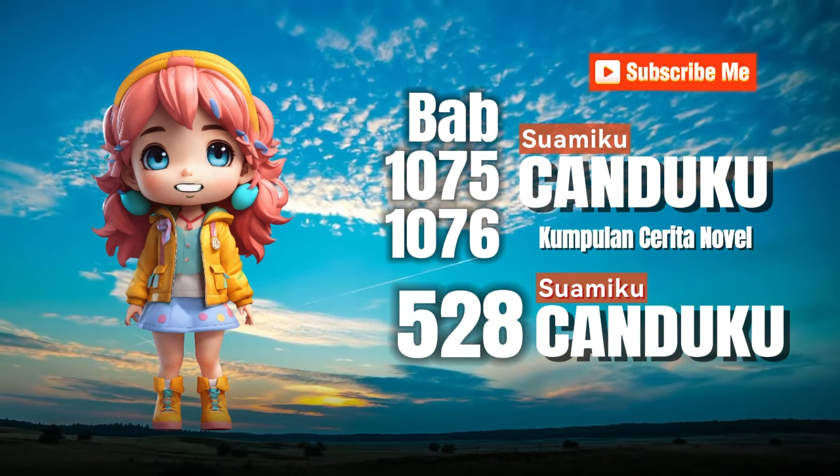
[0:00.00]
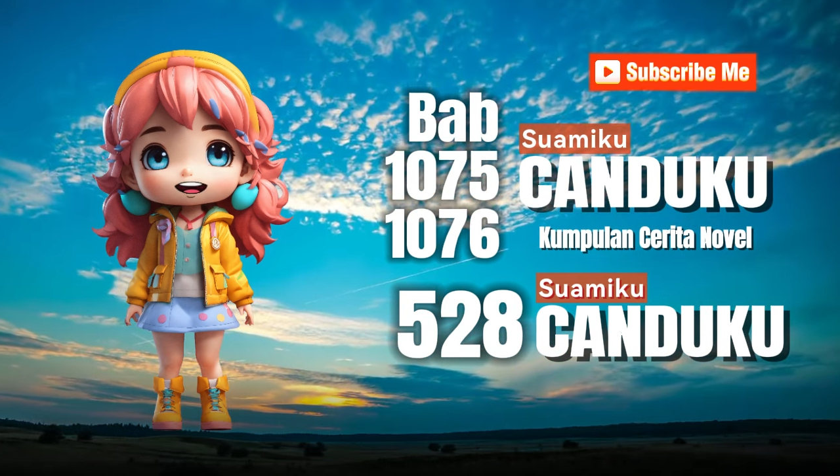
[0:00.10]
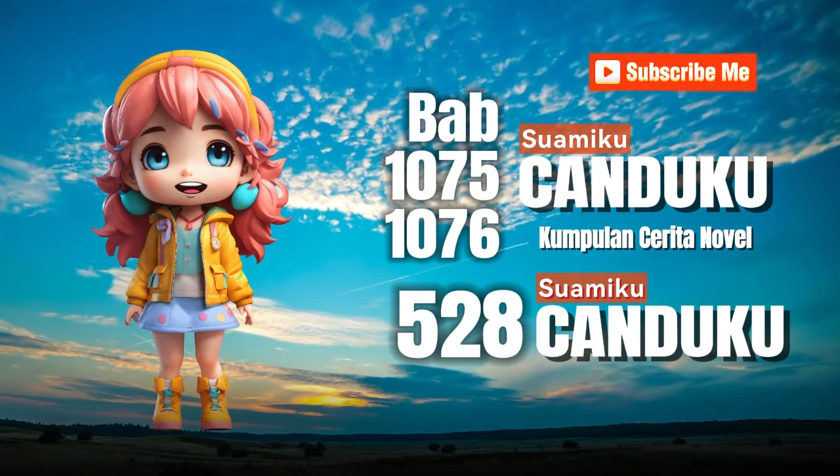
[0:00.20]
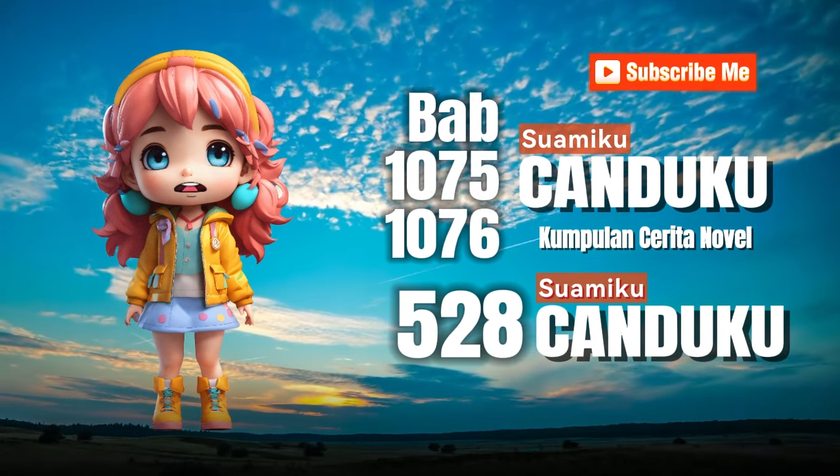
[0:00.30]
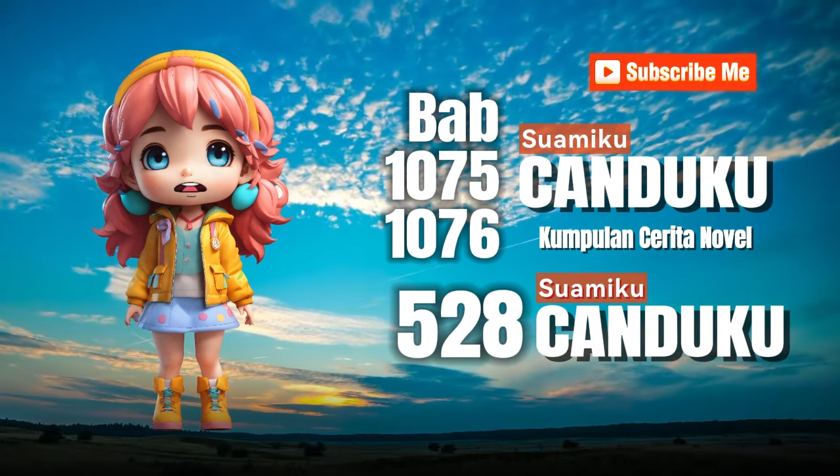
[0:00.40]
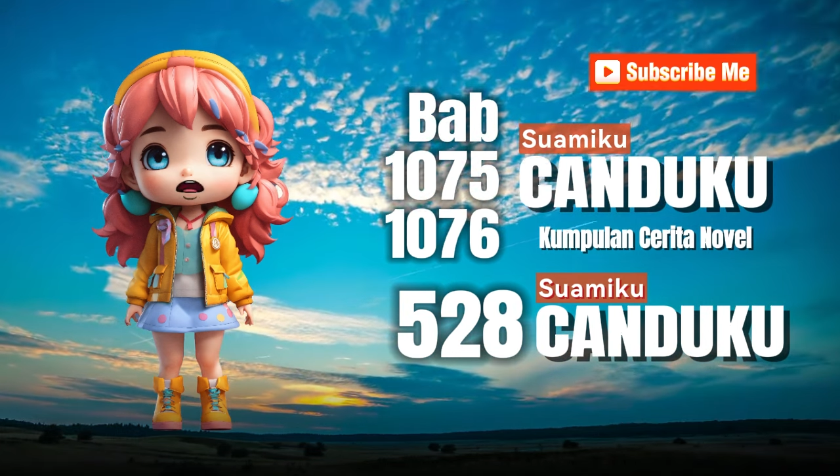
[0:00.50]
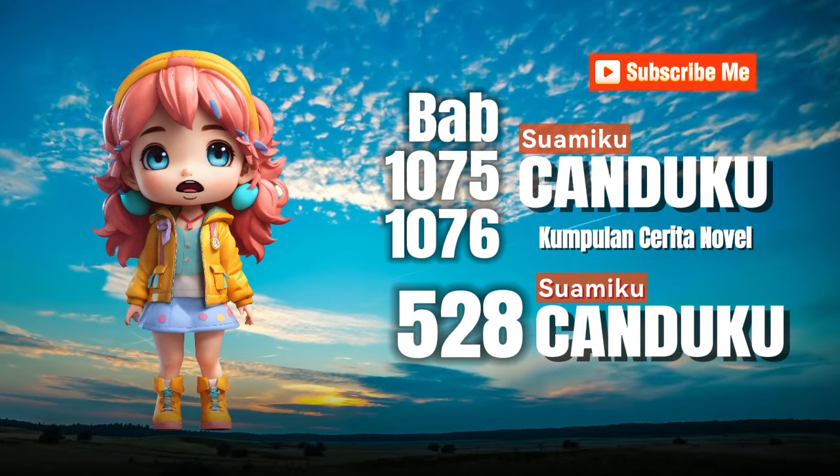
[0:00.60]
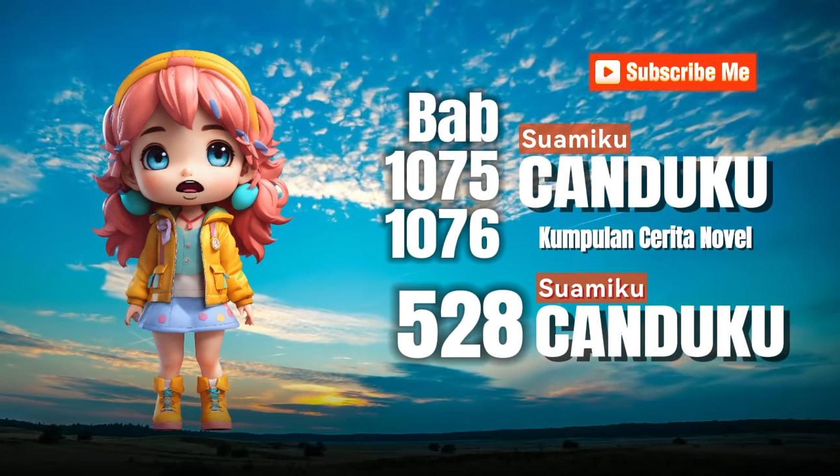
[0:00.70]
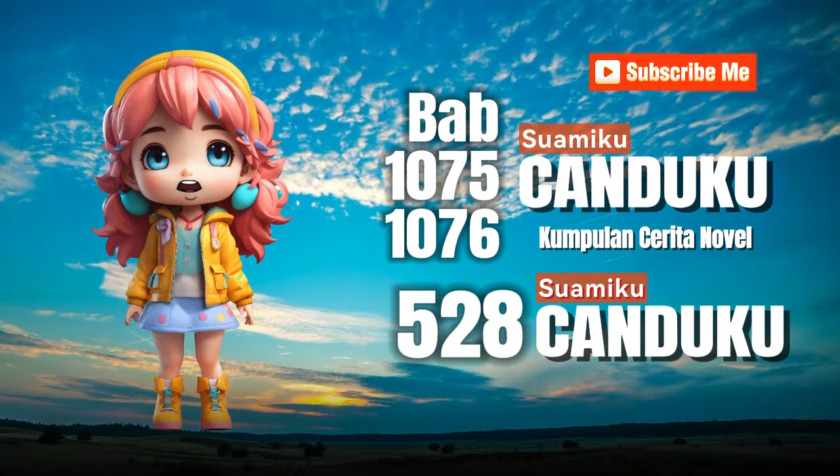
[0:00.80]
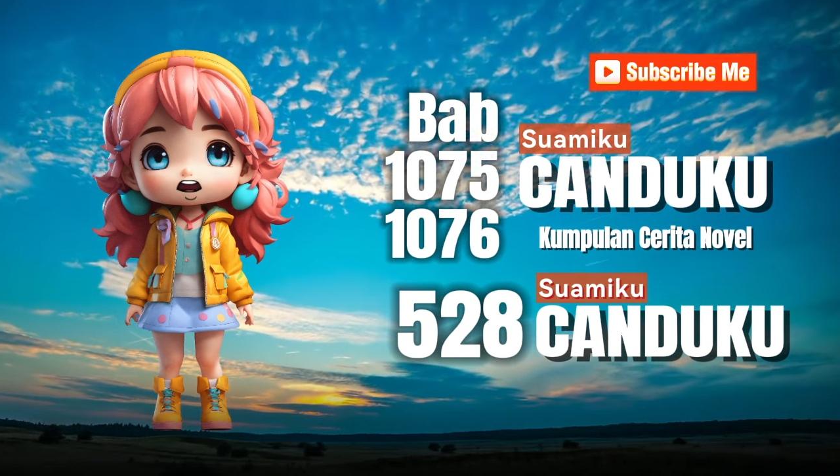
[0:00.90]
siang
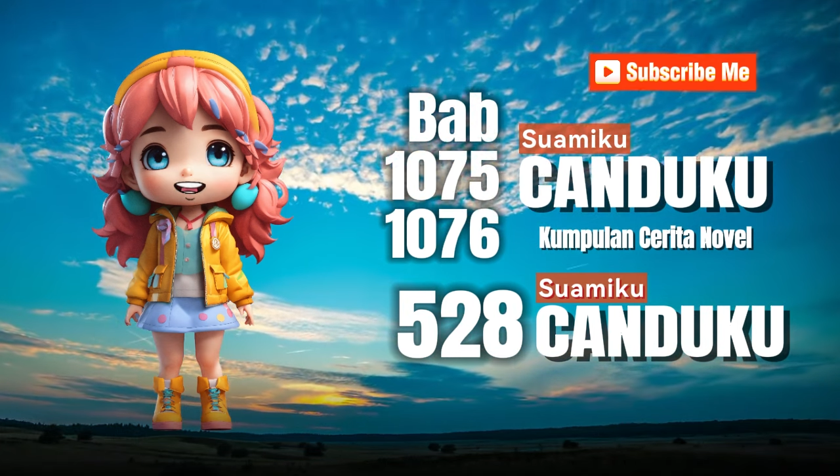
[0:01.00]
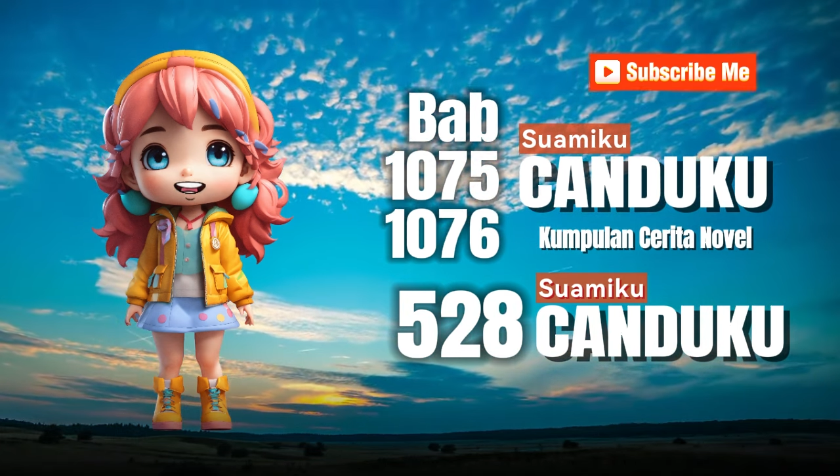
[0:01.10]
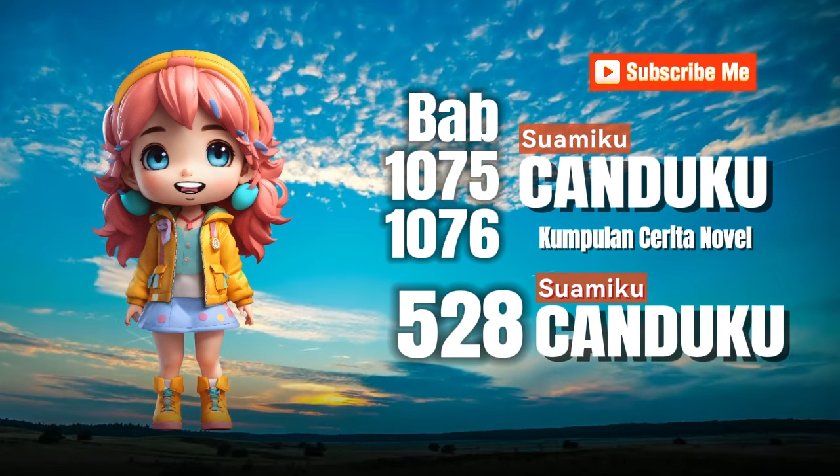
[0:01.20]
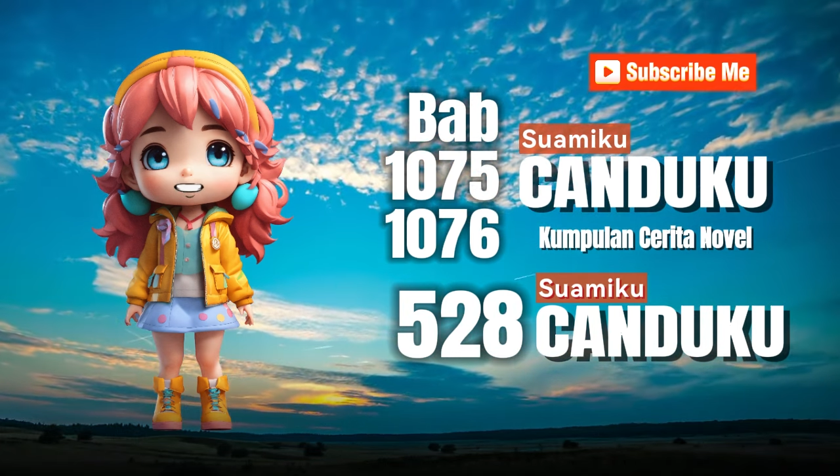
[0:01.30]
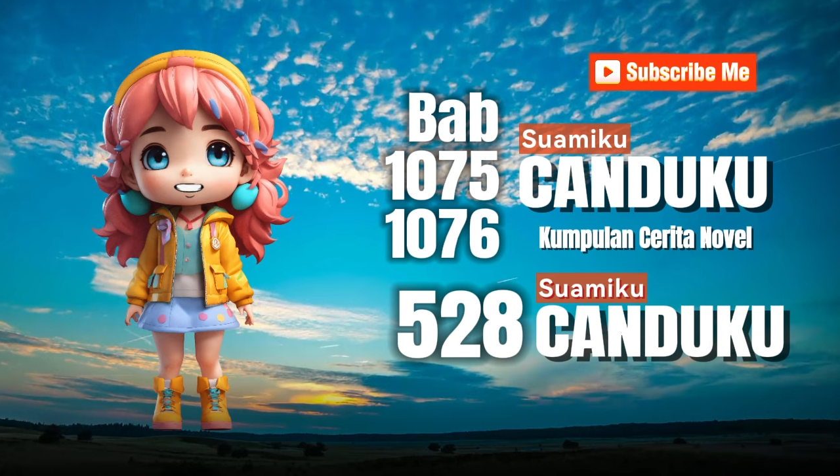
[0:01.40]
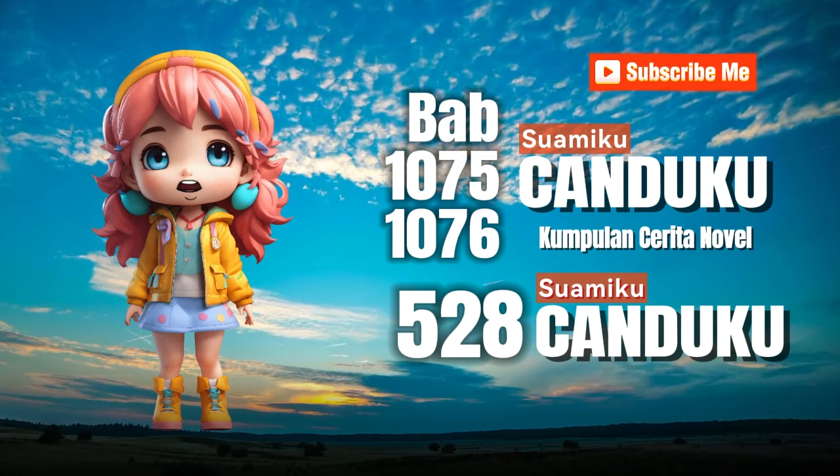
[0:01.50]
sehingga tidak ada